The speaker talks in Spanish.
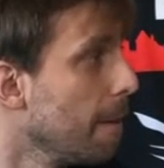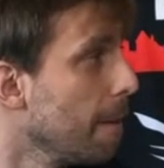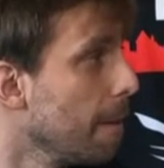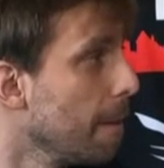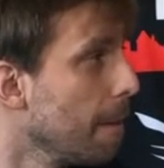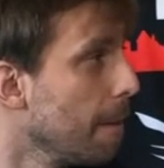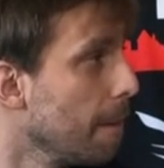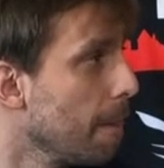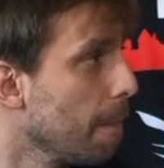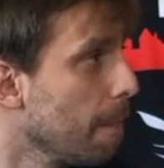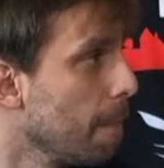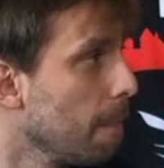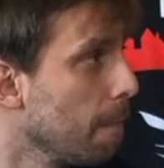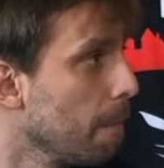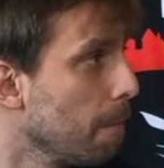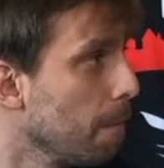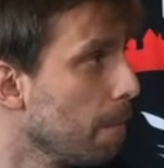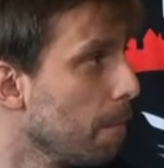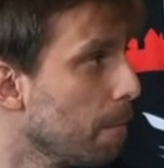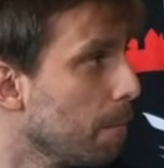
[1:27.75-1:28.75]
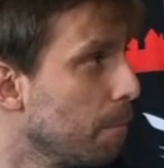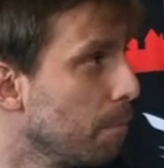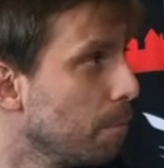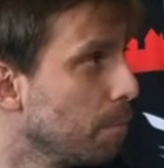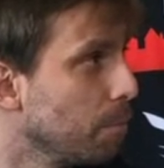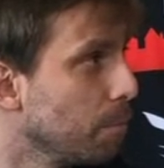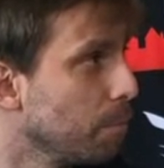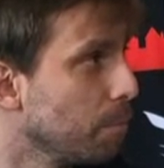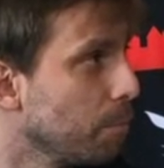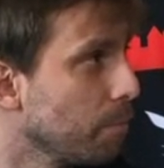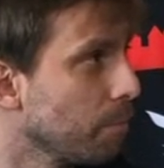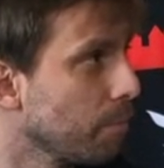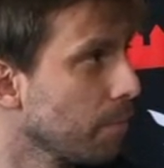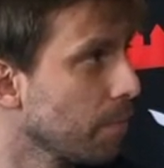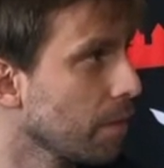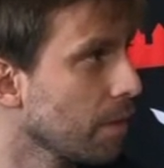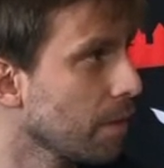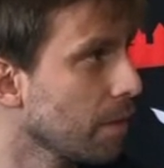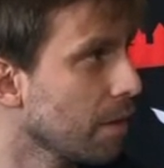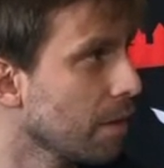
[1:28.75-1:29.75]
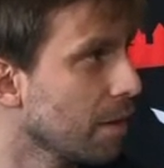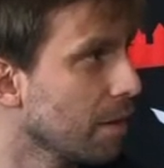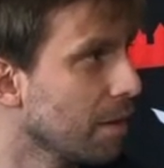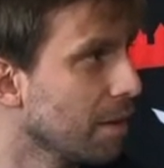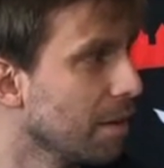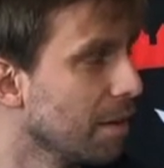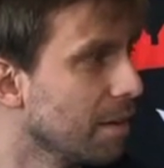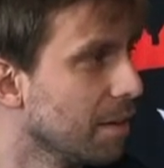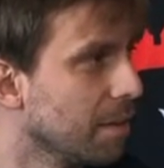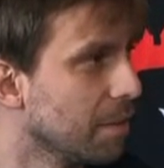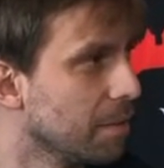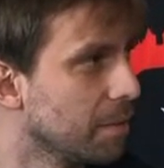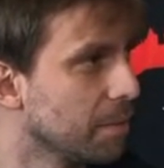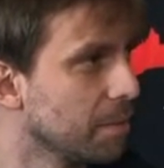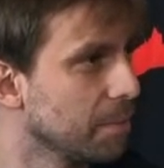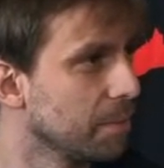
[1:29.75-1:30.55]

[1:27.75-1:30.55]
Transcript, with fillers: ¿Cómo es Marino? Digo, Marín, perdón.